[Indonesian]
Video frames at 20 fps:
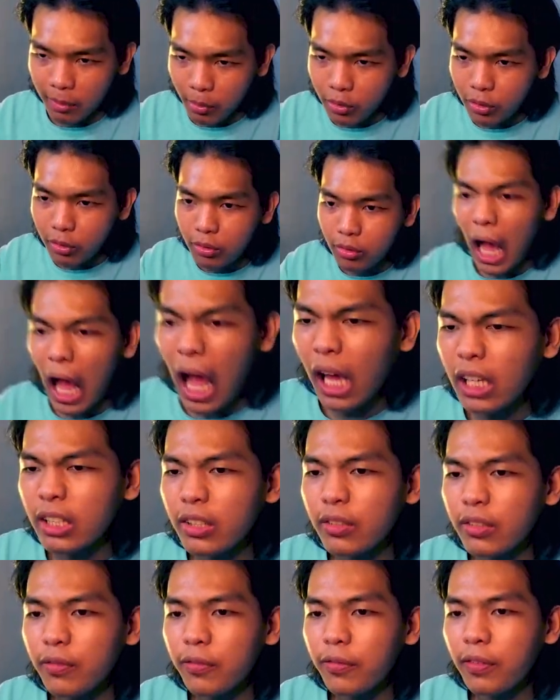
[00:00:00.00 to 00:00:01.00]
bos. Ay,
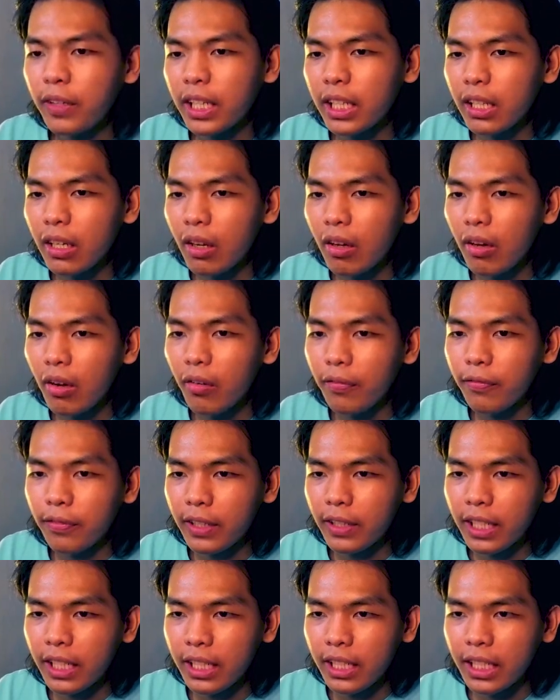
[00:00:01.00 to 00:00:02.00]
Flynn lo
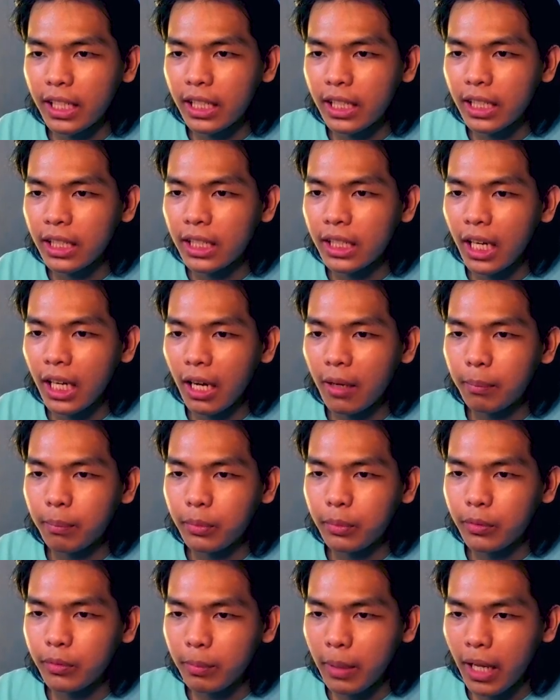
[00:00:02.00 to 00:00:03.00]
Flynn. Iya,
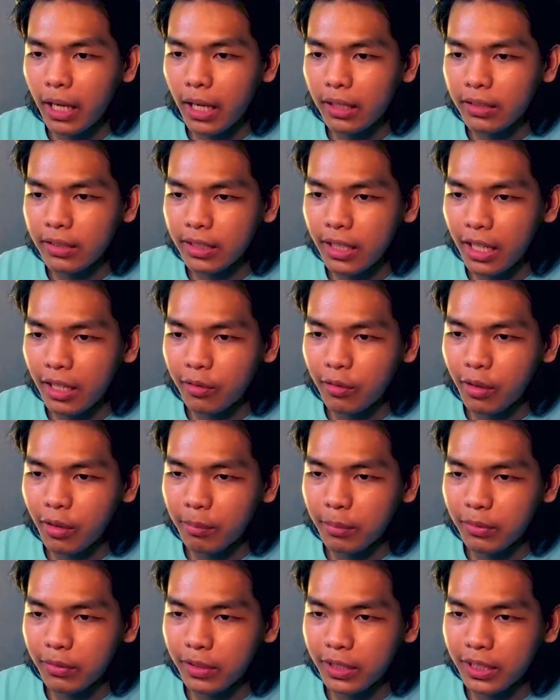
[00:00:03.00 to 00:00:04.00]
ampun, malesnya aku
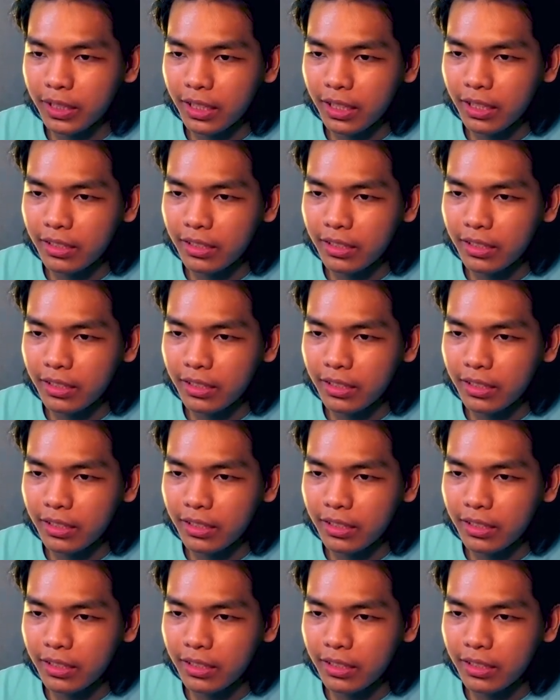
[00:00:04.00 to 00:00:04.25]
ambil Flynnnya,